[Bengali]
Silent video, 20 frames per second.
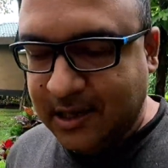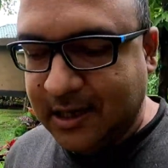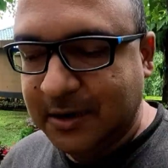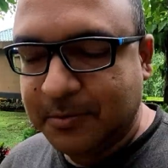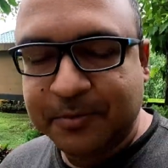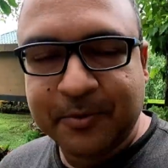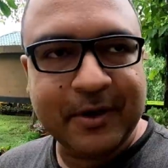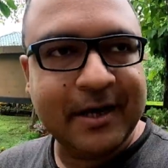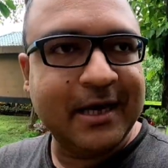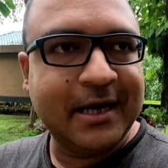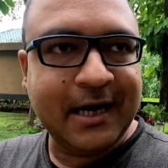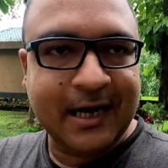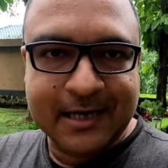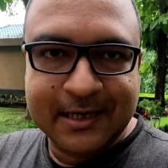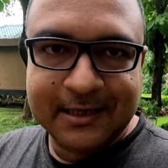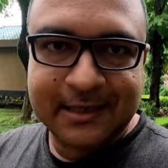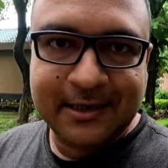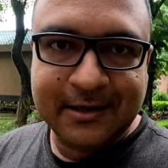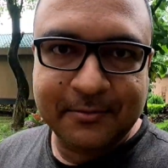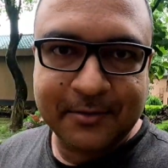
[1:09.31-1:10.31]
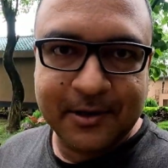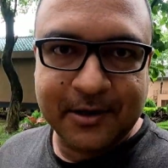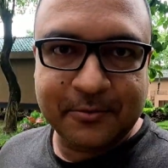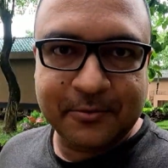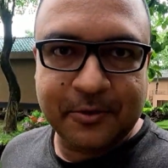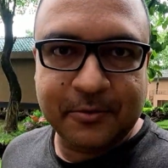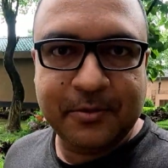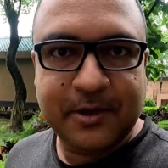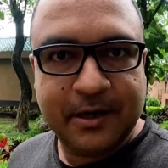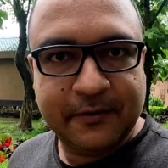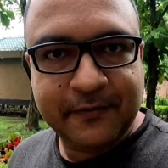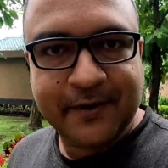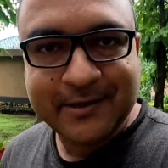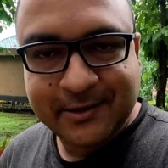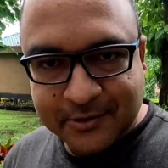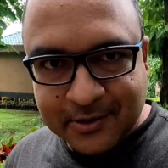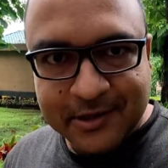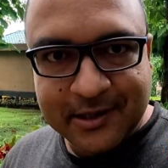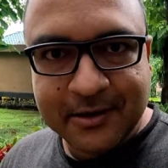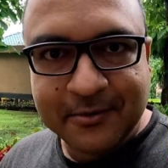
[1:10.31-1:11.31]
এরপরে গাড়ি নিয়ে বেরোবো
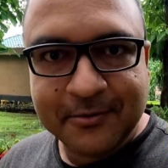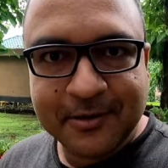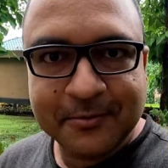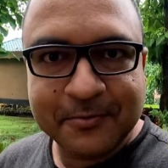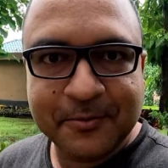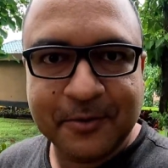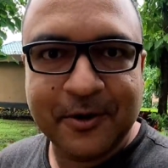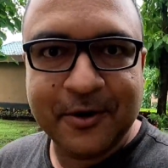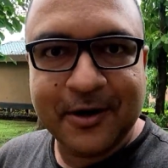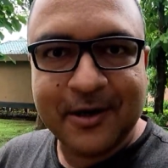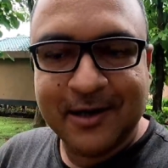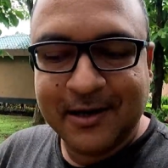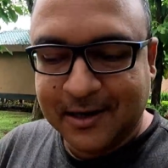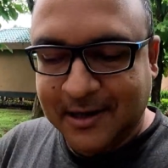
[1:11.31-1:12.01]
ব্রেকফাস্ট হয়ে যাওয়ার পর